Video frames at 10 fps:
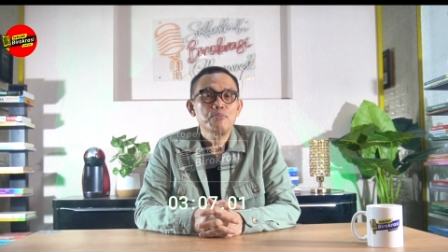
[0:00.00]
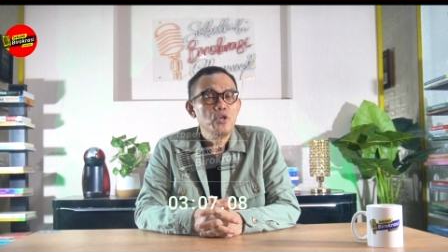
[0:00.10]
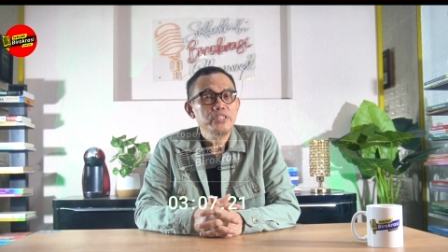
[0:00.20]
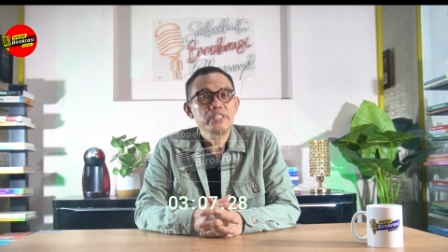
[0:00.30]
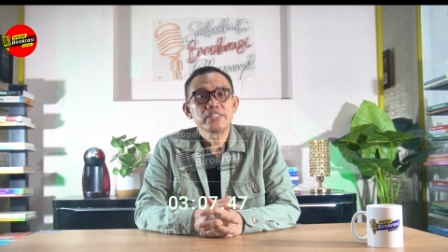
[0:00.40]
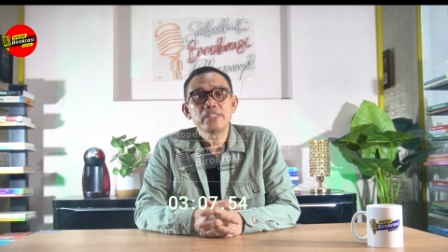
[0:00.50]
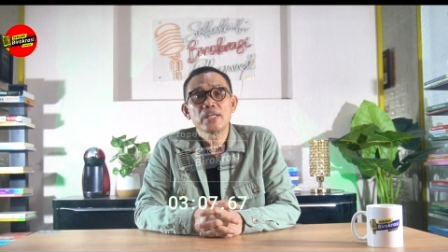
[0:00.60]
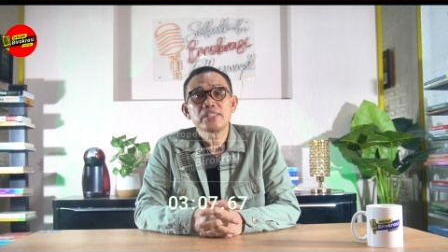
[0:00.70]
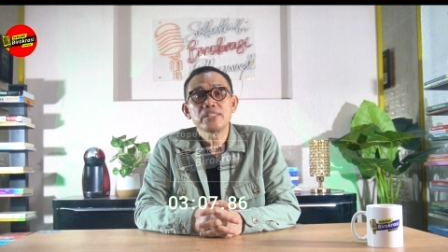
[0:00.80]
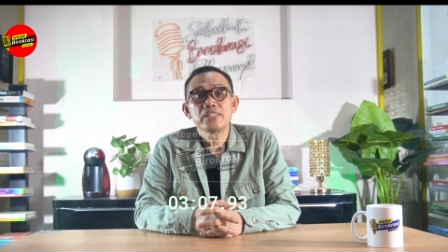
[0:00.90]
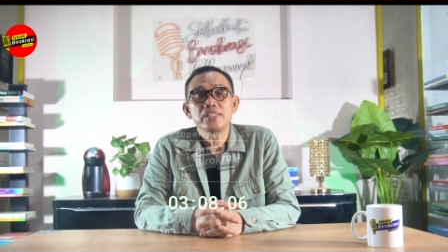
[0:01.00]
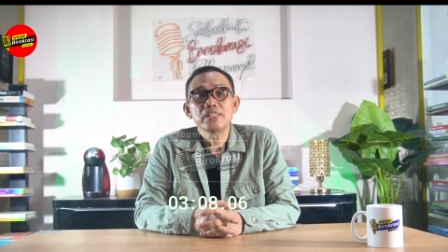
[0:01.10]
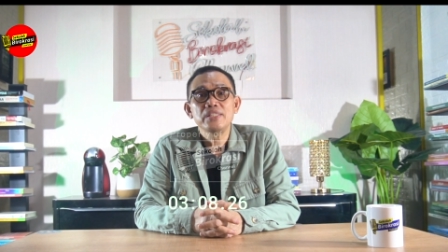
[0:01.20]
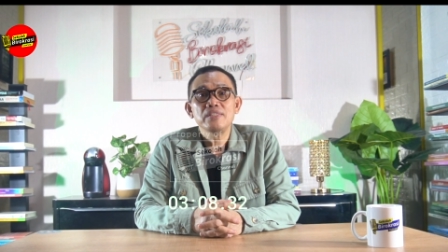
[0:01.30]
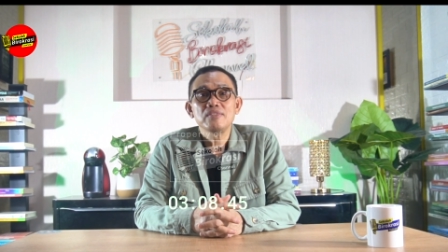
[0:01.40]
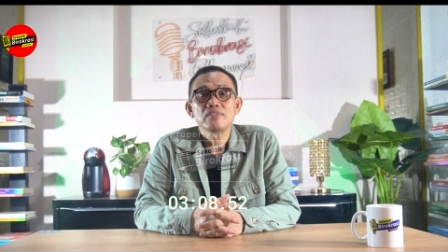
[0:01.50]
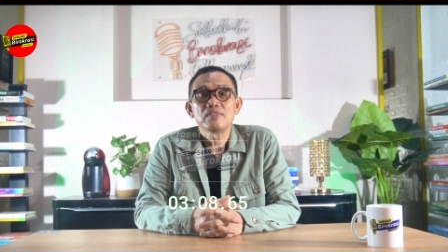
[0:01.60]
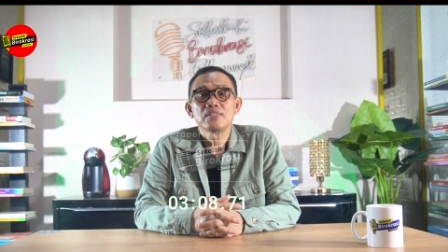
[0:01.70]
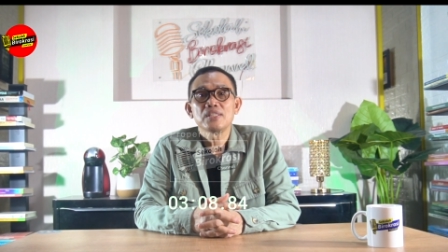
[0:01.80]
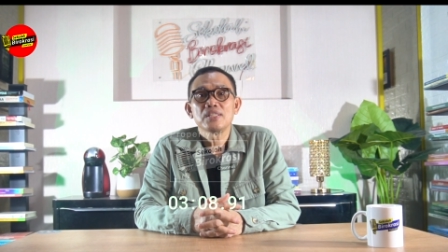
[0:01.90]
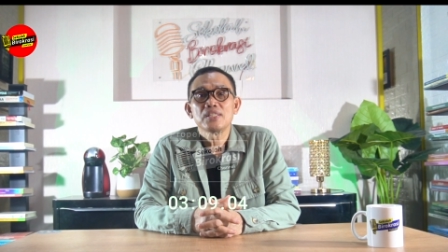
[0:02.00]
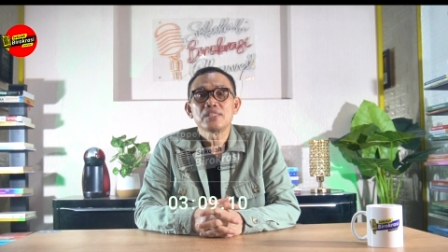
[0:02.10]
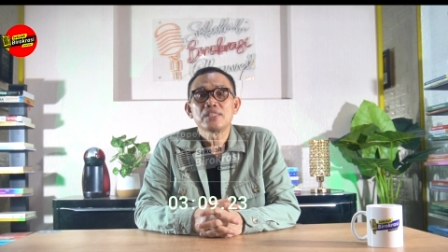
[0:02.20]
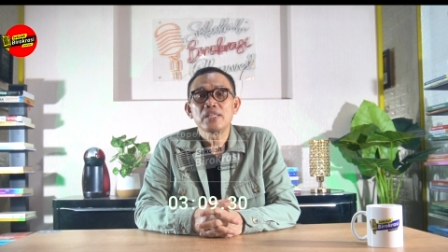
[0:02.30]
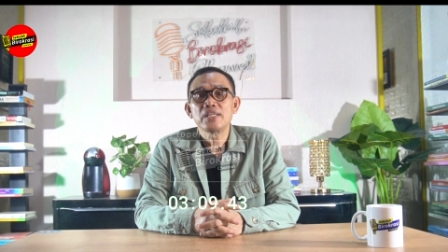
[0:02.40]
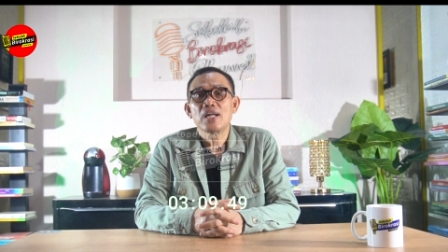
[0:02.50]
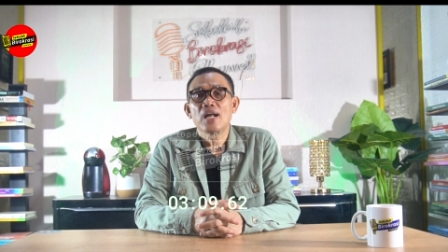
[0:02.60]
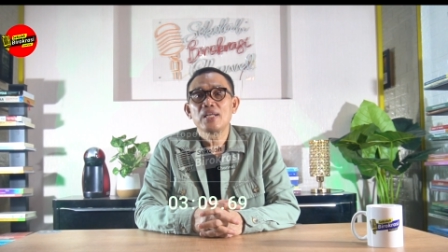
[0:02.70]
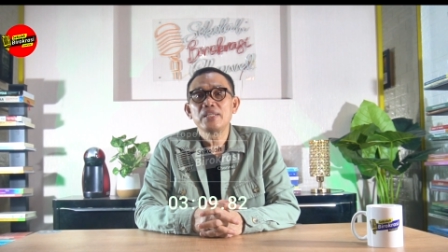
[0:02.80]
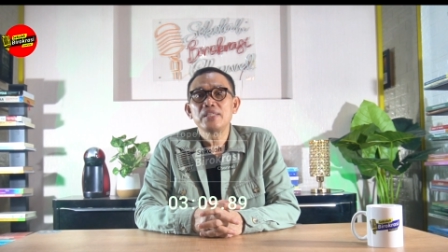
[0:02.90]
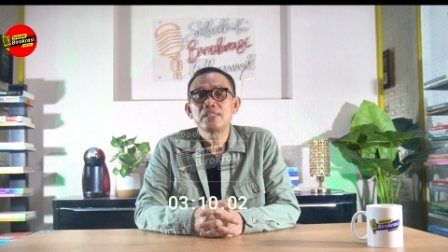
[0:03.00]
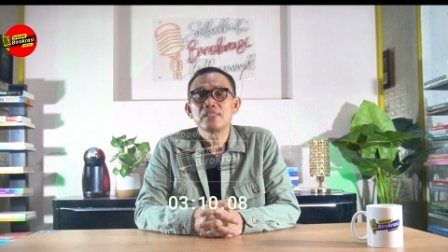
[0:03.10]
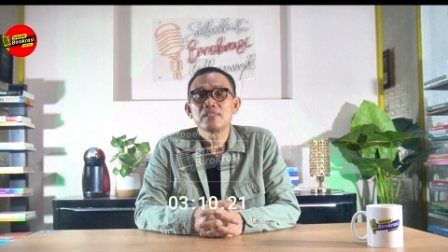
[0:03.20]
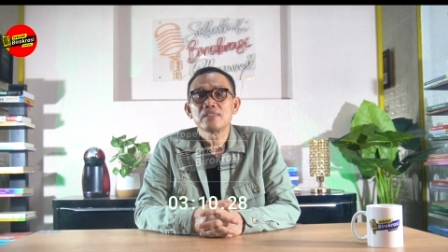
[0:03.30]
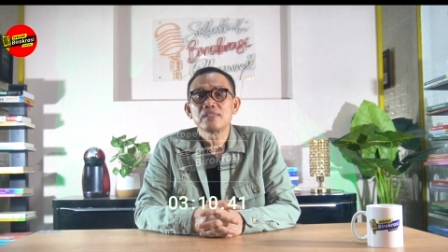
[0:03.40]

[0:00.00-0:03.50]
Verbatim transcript: Politik dinasti ini seringkali